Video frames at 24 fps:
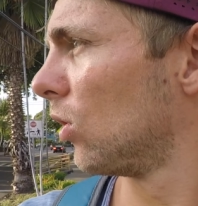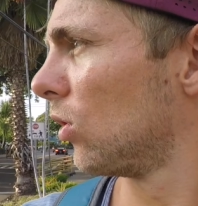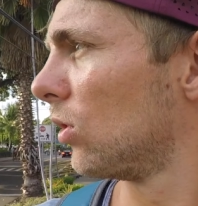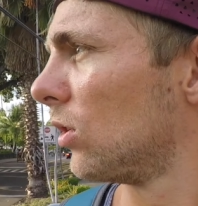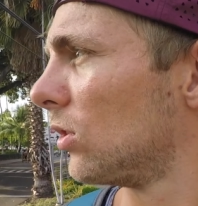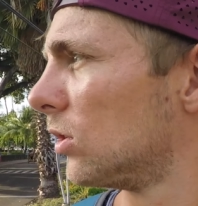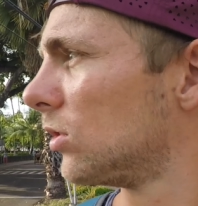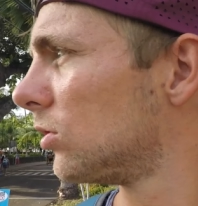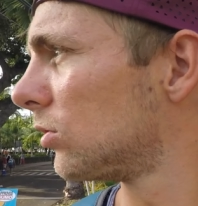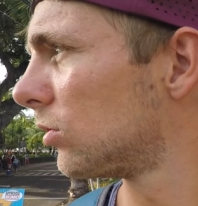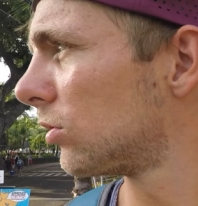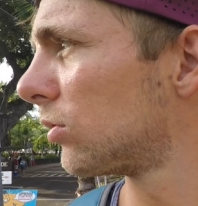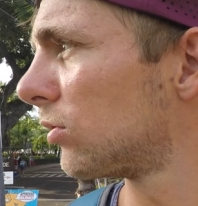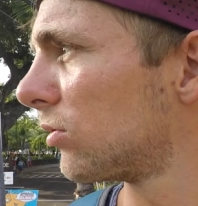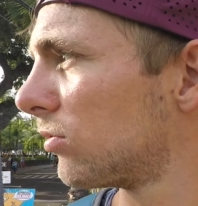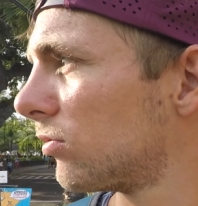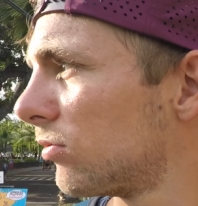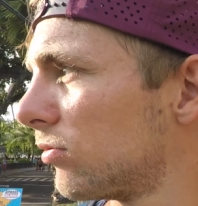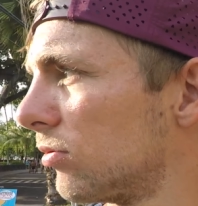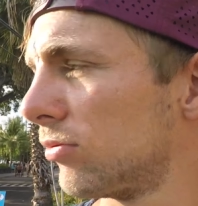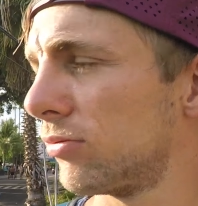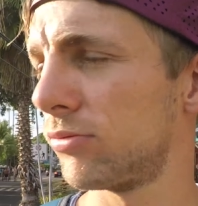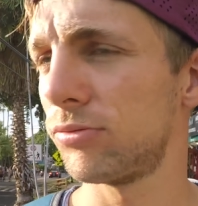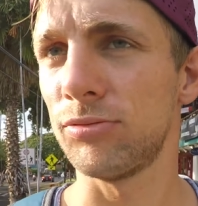Und
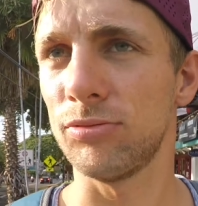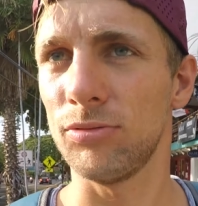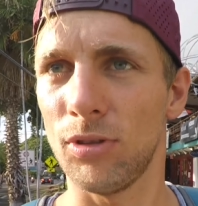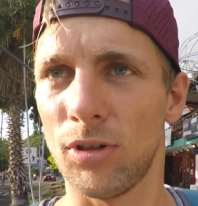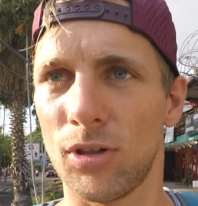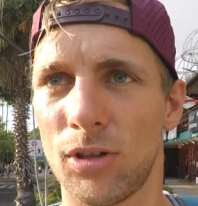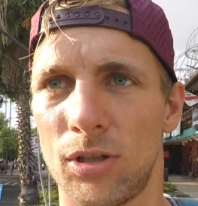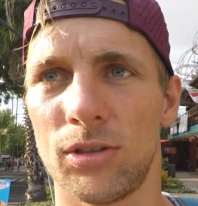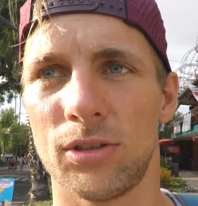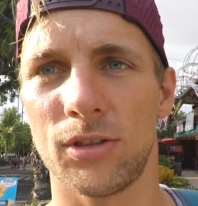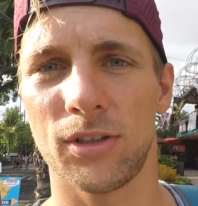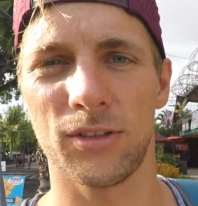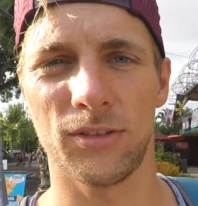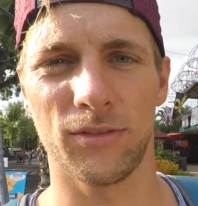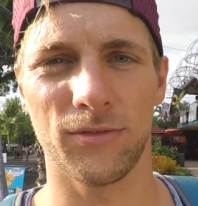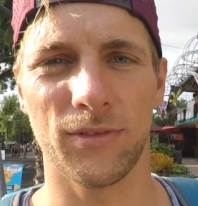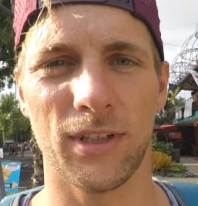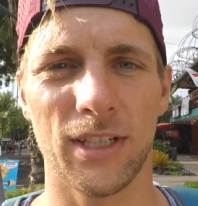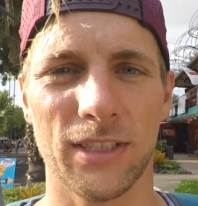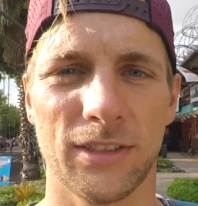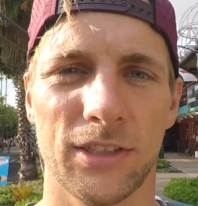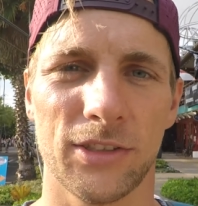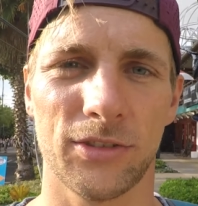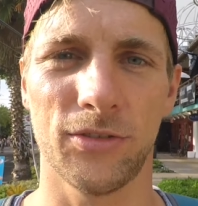ja, dann
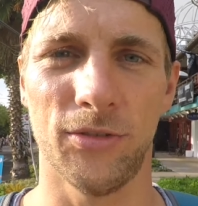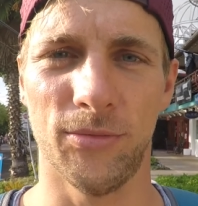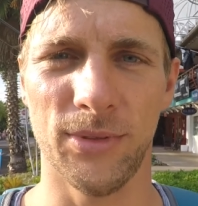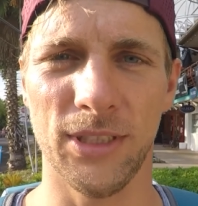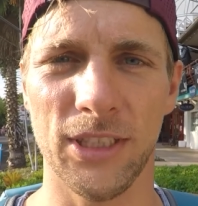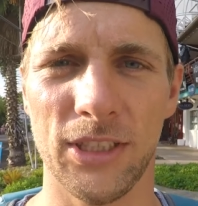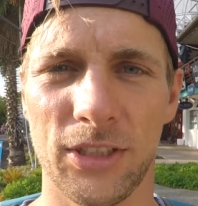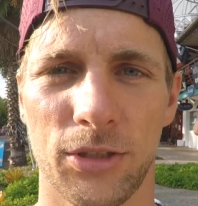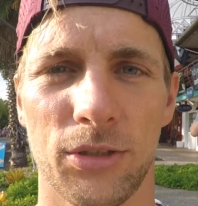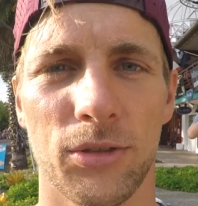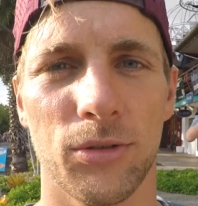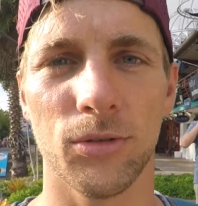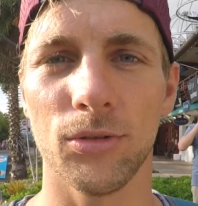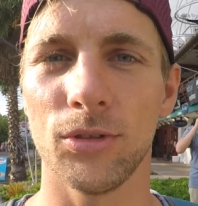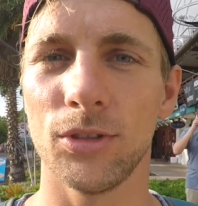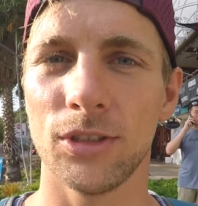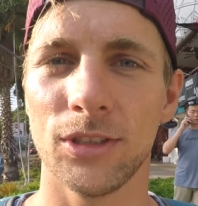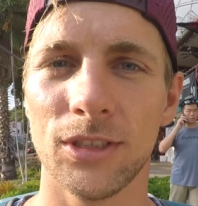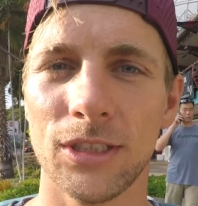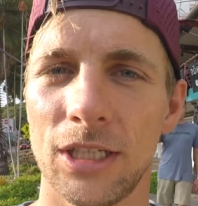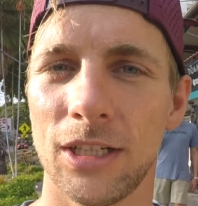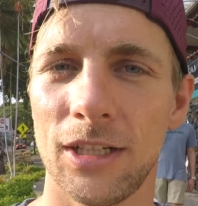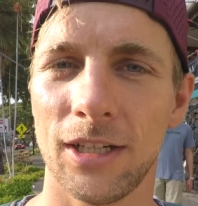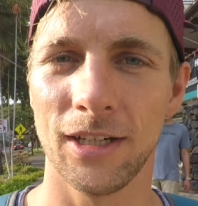war es das für mich
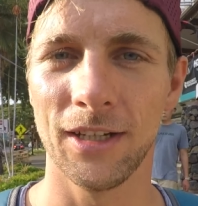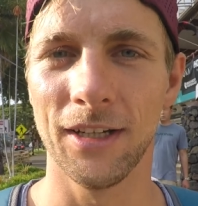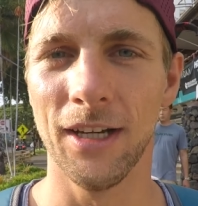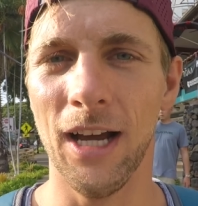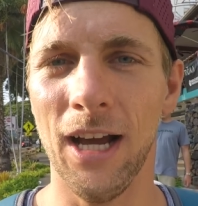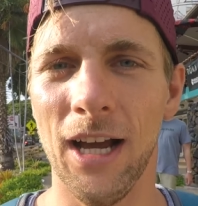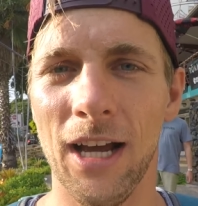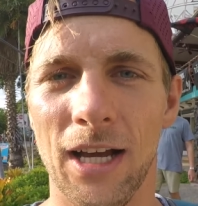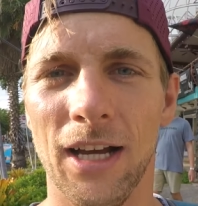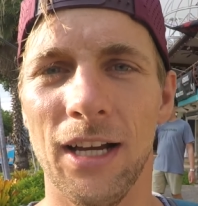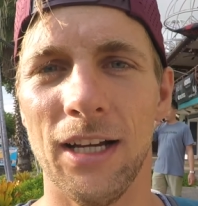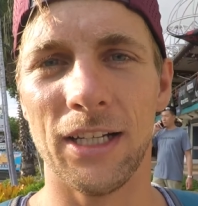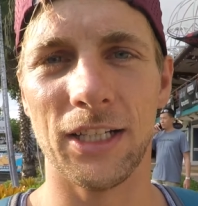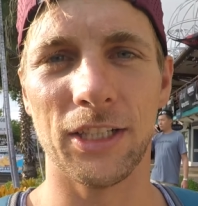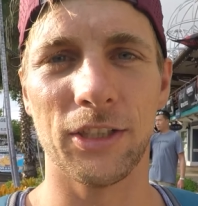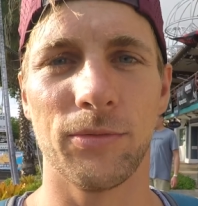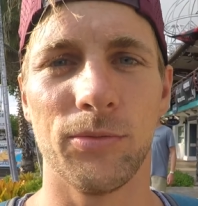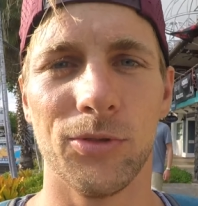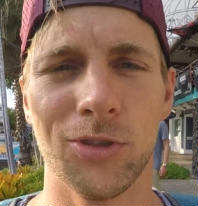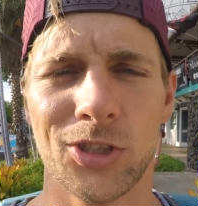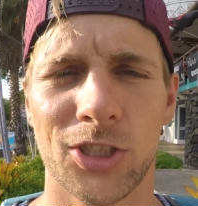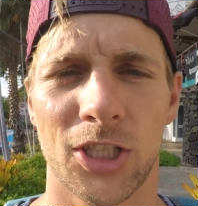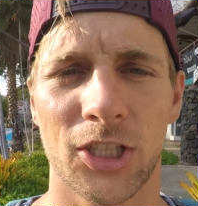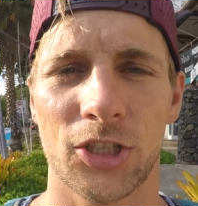und
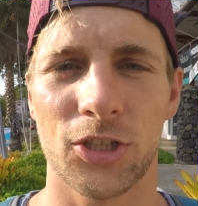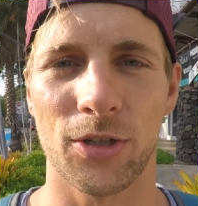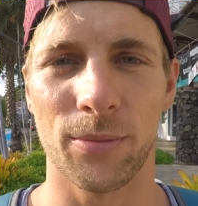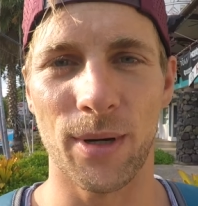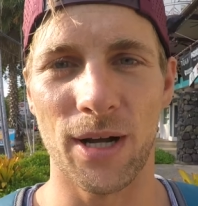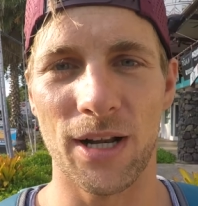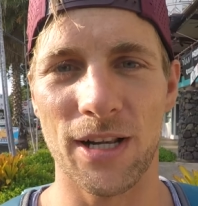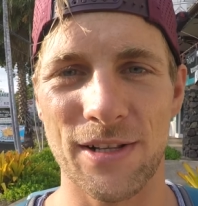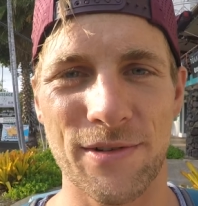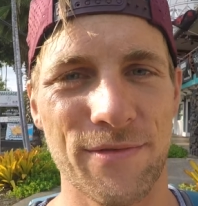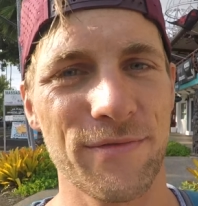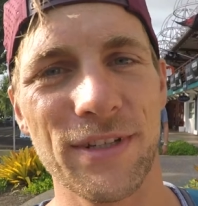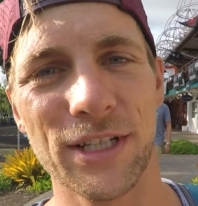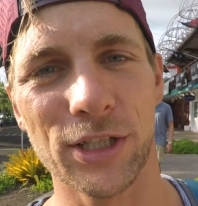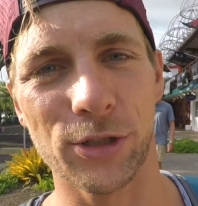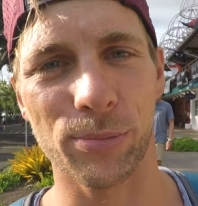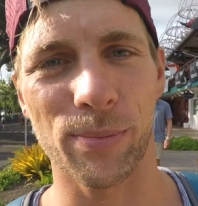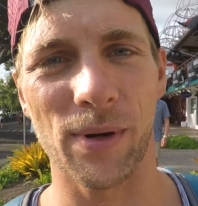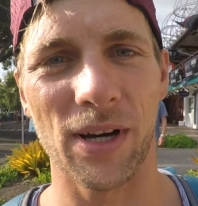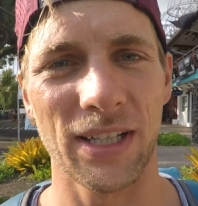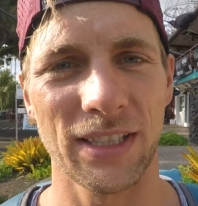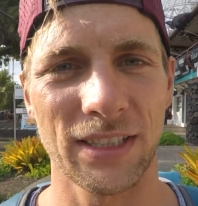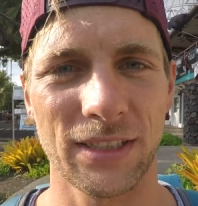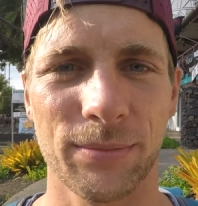ich wünsche euch schon mal viel
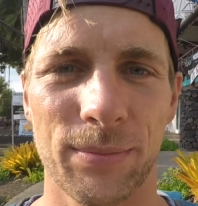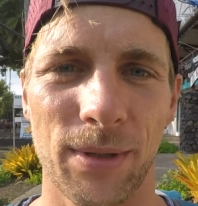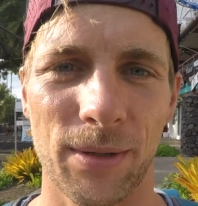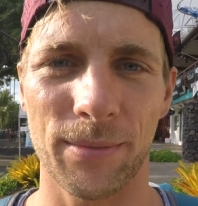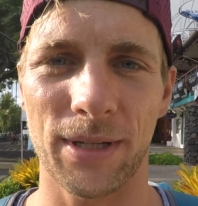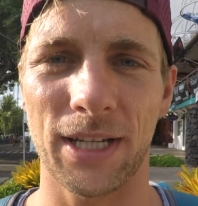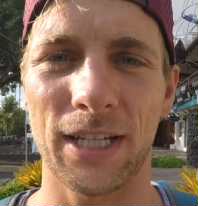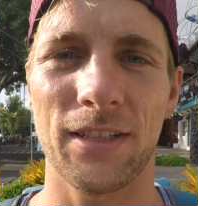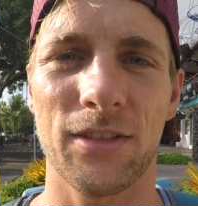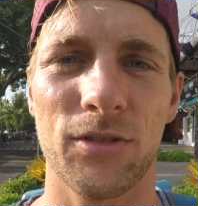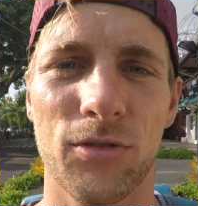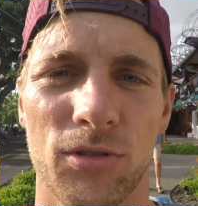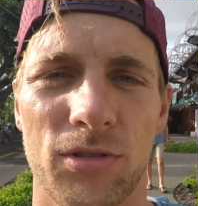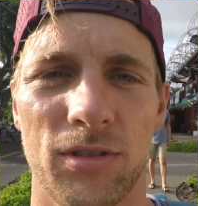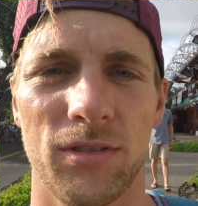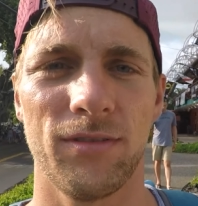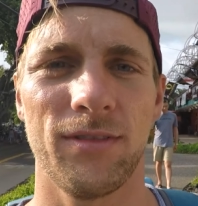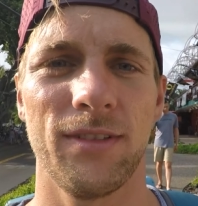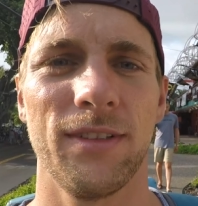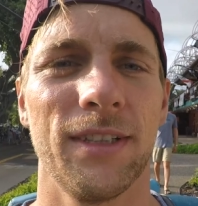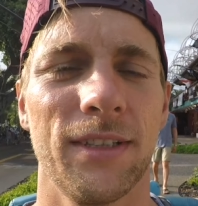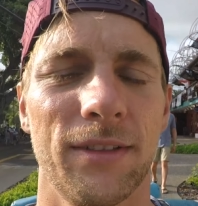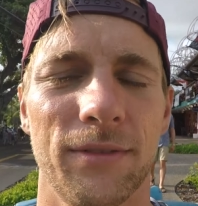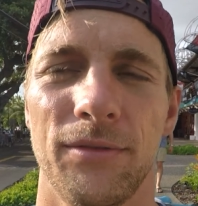Spaß beim Rennen gucken.